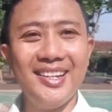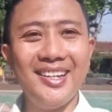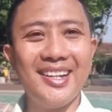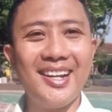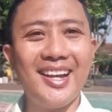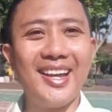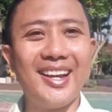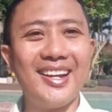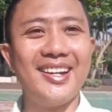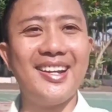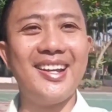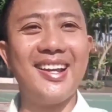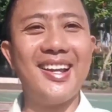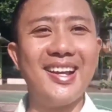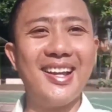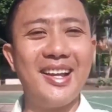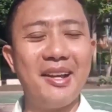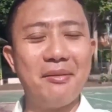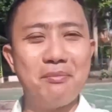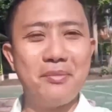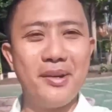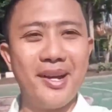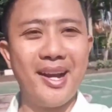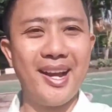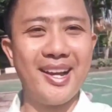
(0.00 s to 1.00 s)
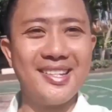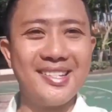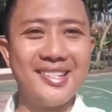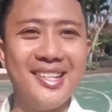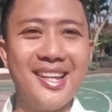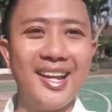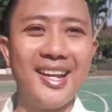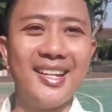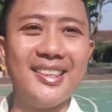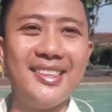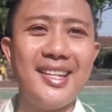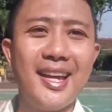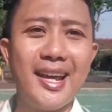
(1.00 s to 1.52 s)
karena
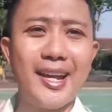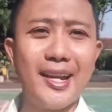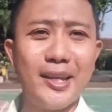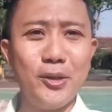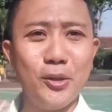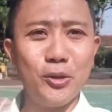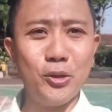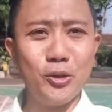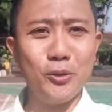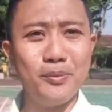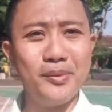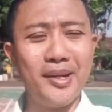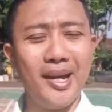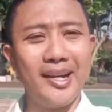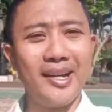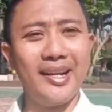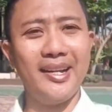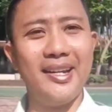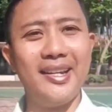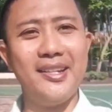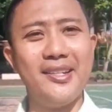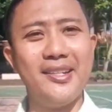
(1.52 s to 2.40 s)
penghasilan dari YouTube Kang Deddy